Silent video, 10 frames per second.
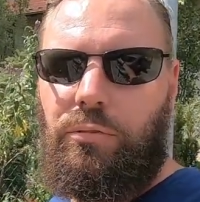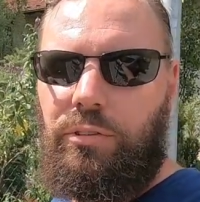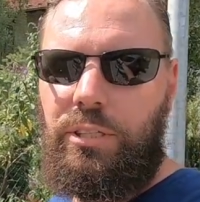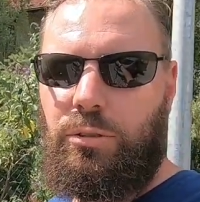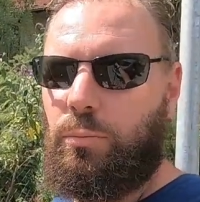wir
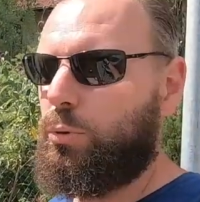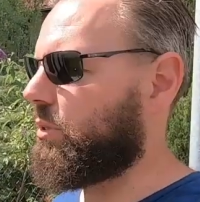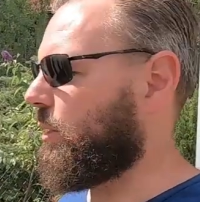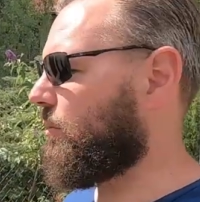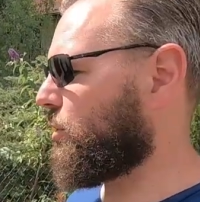fliegen zum
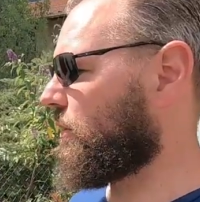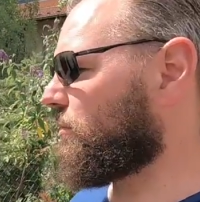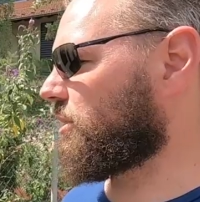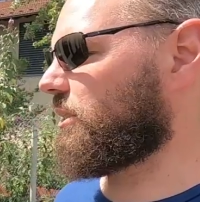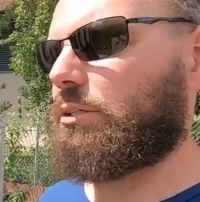Mond, aber wir
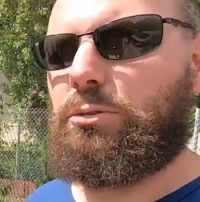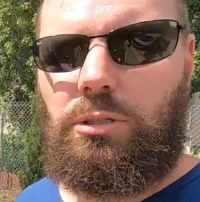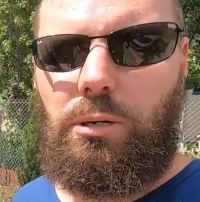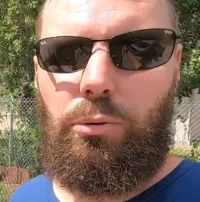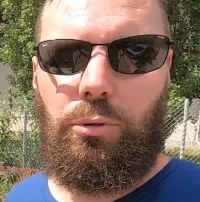schaffen es nicht, aus so
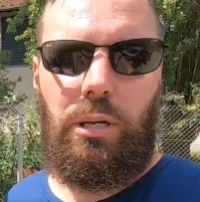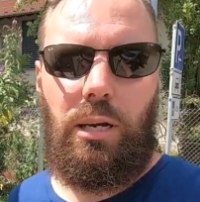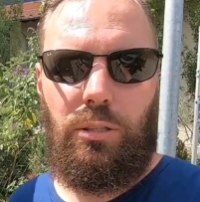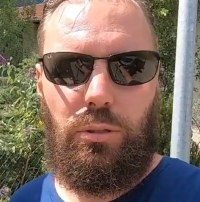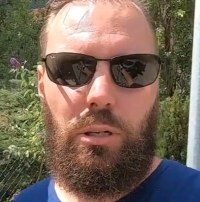einer blöden
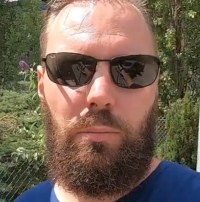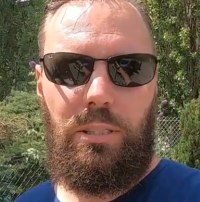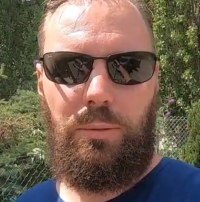Ladesäule mal